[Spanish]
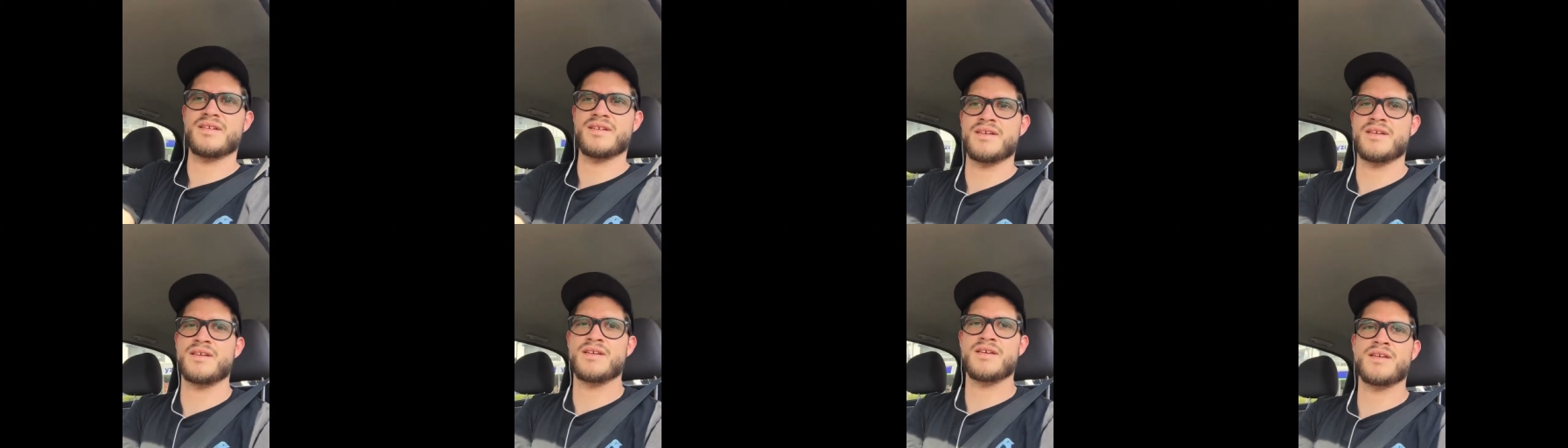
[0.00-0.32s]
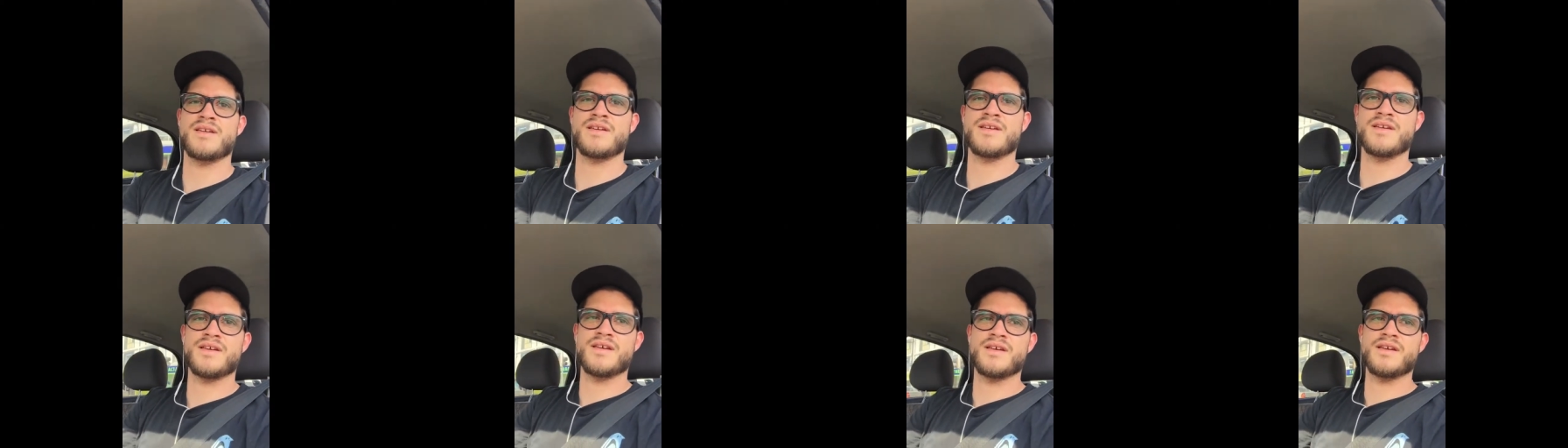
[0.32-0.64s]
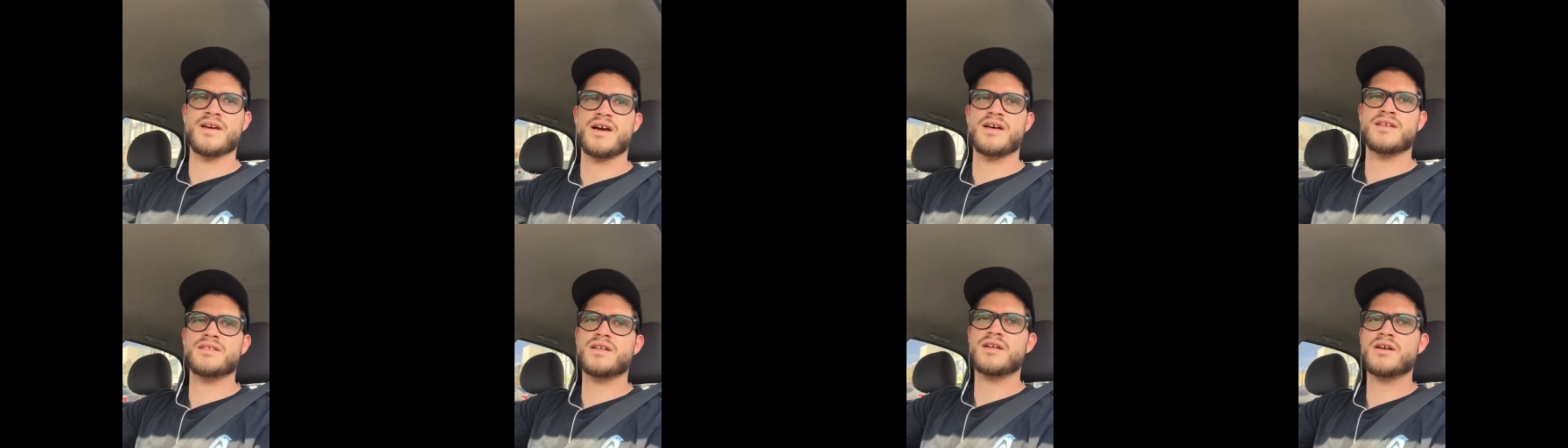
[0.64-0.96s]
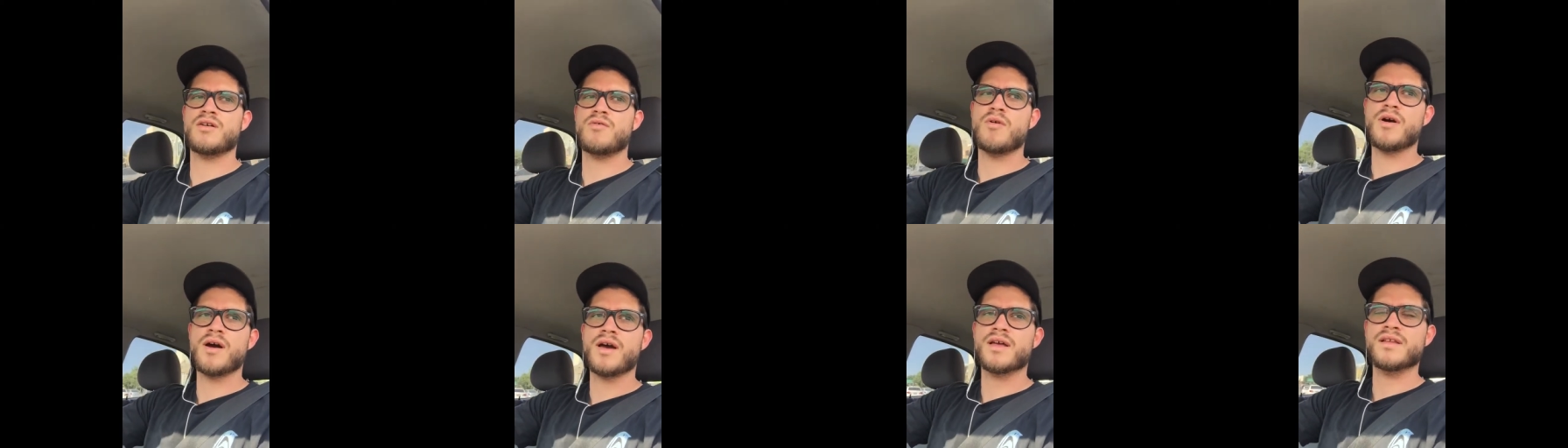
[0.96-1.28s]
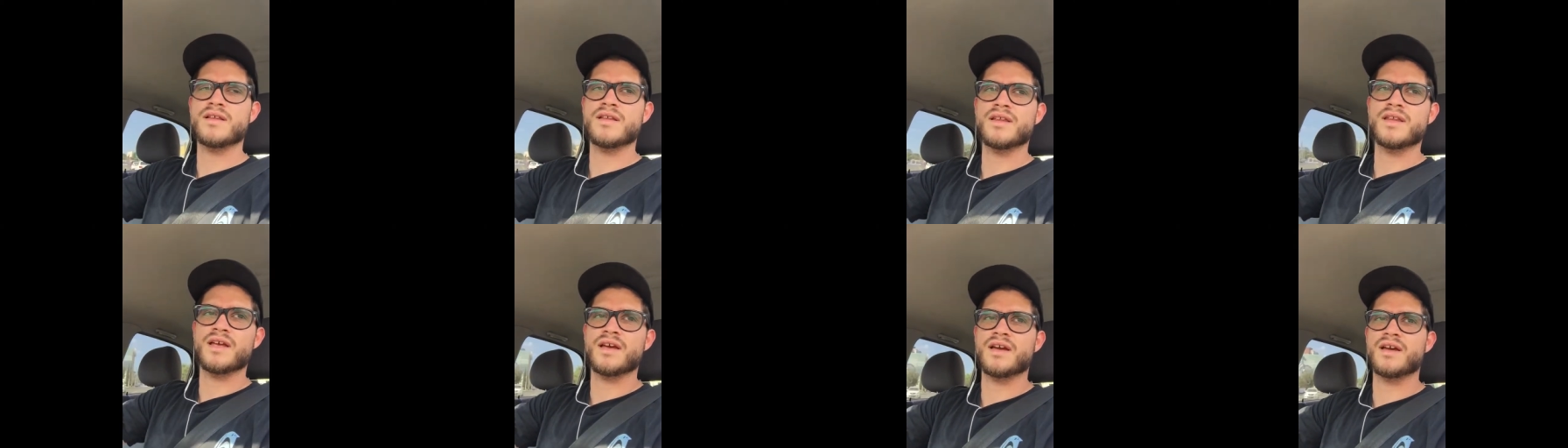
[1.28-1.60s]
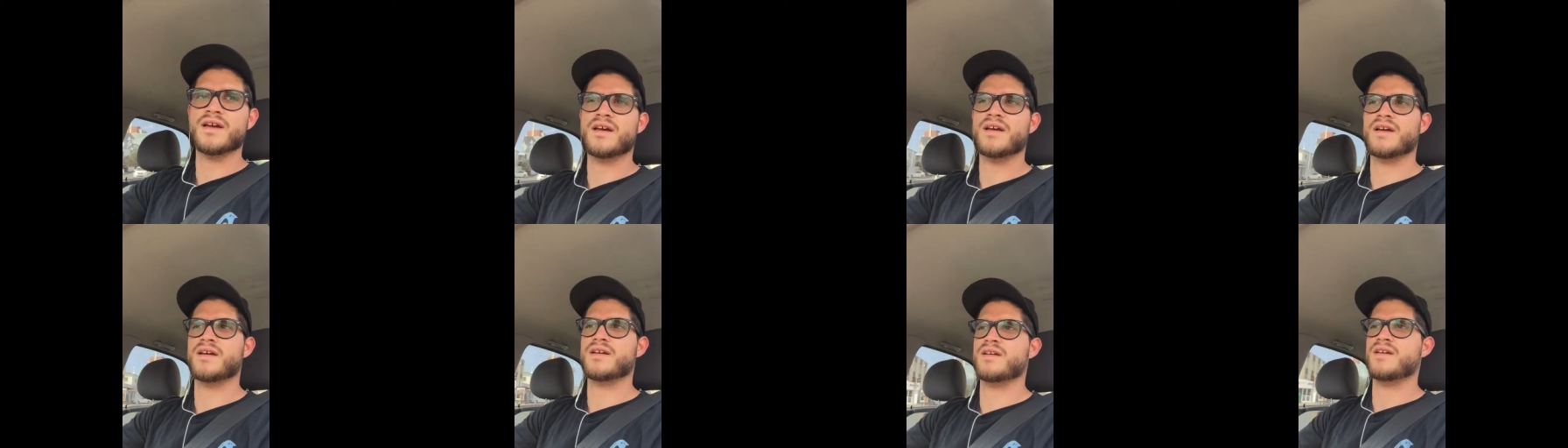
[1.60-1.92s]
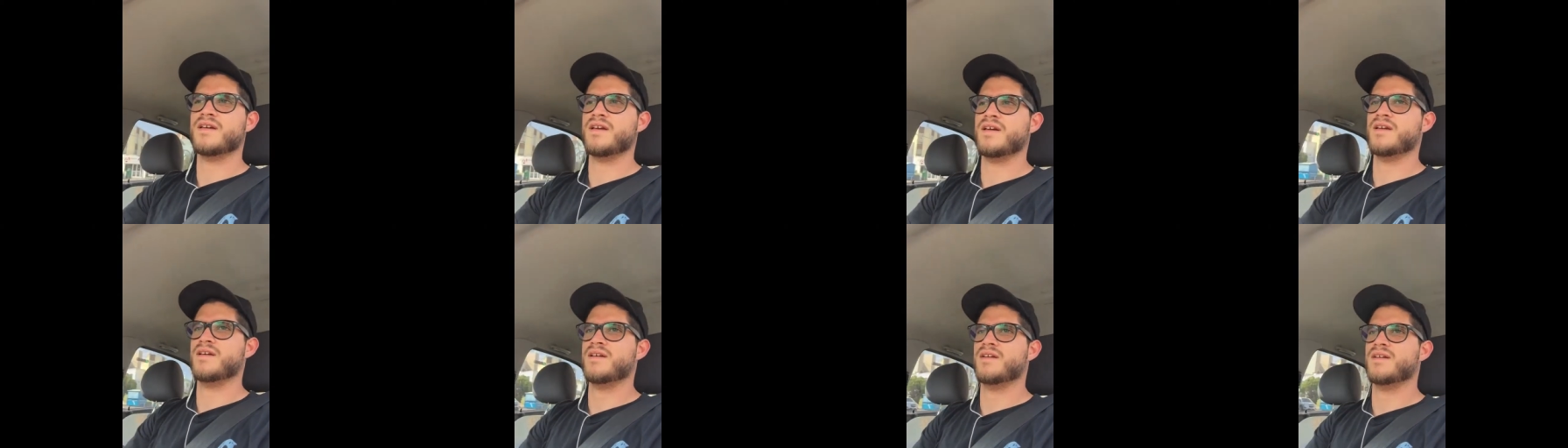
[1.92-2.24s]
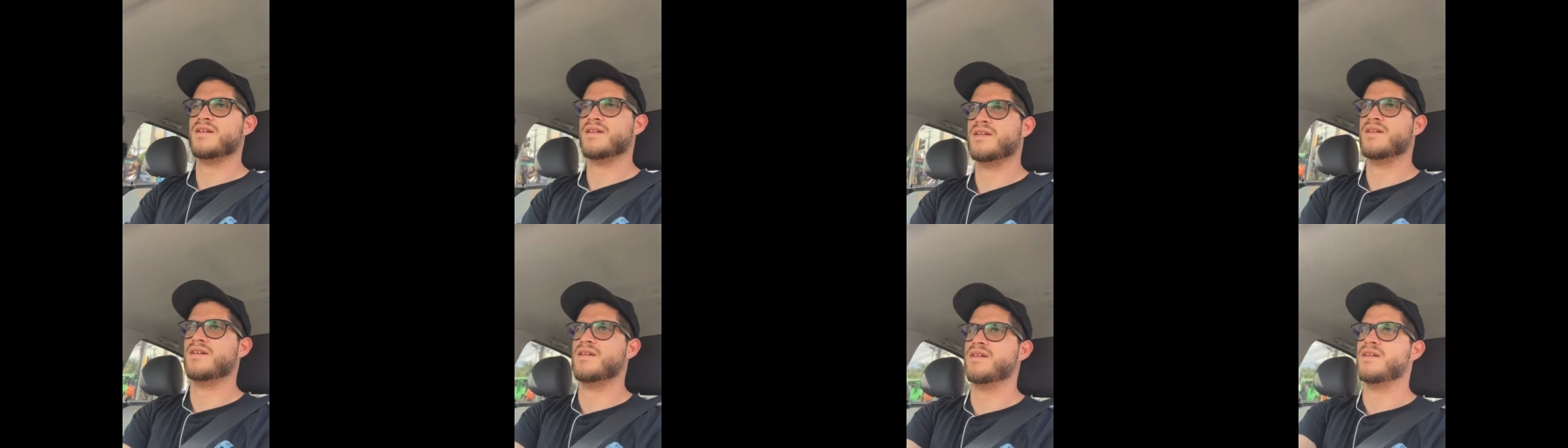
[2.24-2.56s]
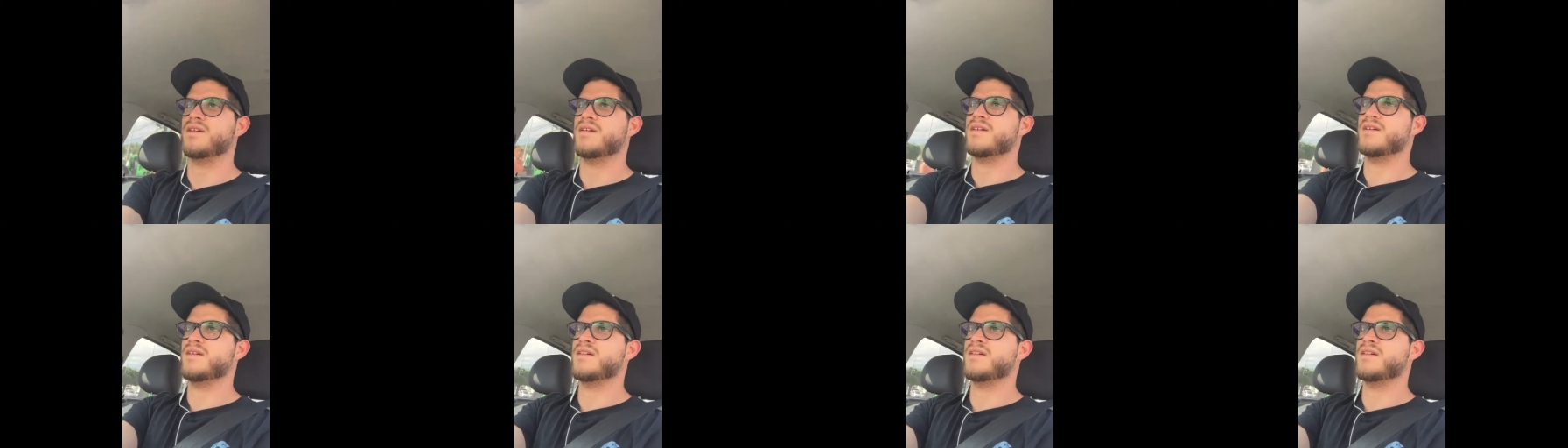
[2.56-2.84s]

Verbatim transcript: Y haz de cuenta que